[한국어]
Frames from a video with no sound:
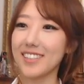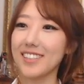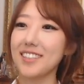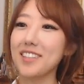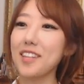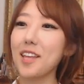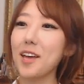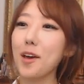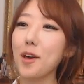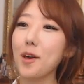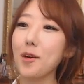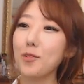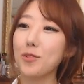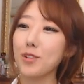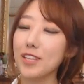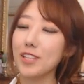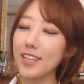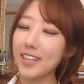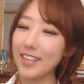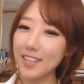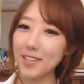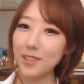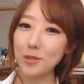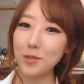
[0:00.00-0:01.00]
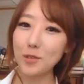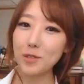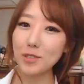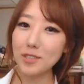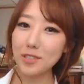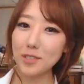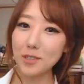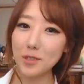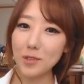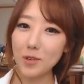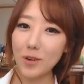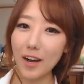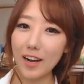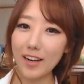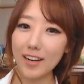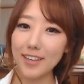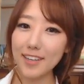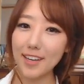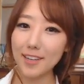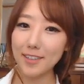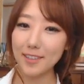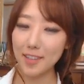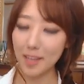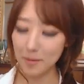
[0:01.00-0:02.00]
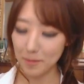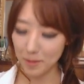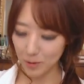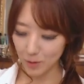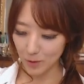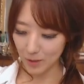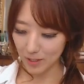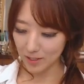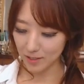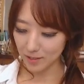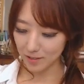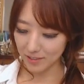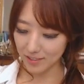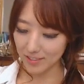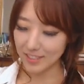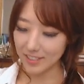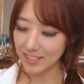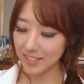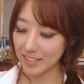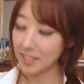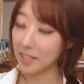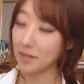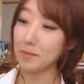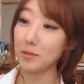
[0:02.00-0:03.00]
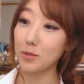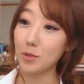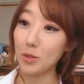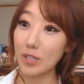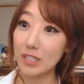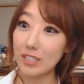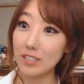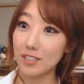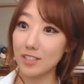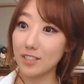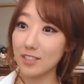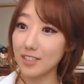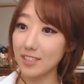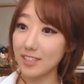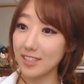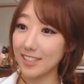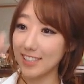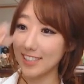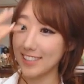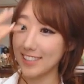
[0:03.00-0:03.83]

근데 우리나라의 돈스러운 관광객은 내비둬야죠. 그러니까 내비둬야죠.